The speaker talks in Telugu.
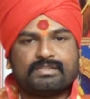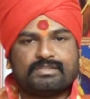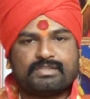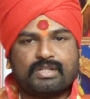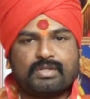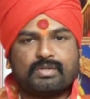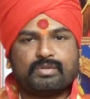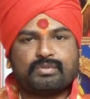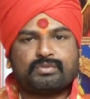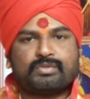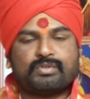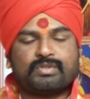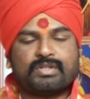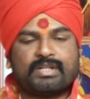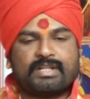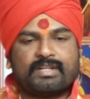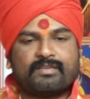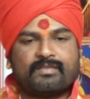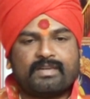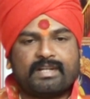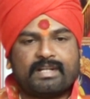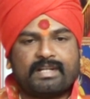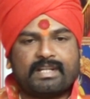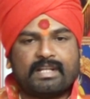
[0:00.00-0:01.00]

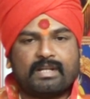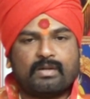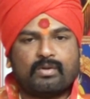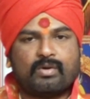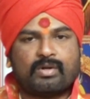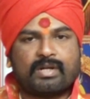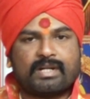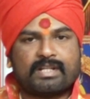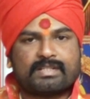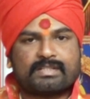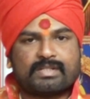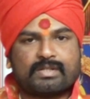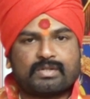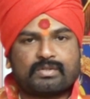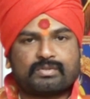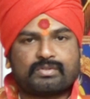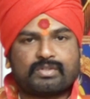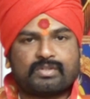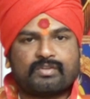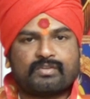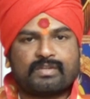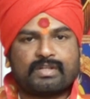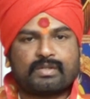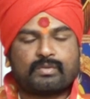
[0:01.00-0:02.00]
జరుగుతున్నటువంటి లోగడ
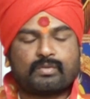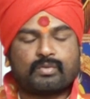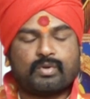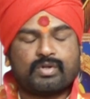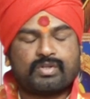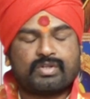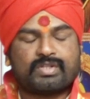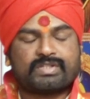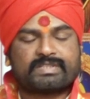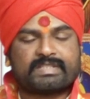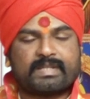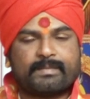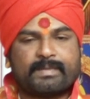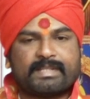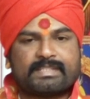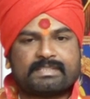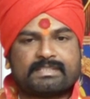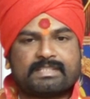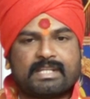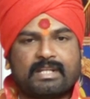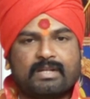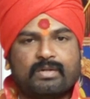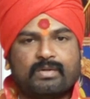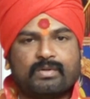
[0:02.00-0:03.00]
జరుగుతున్నటువంటి కోర్టు
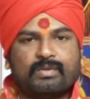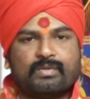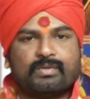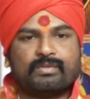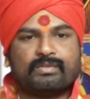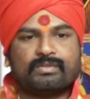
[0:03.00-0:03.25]
సమస్యలు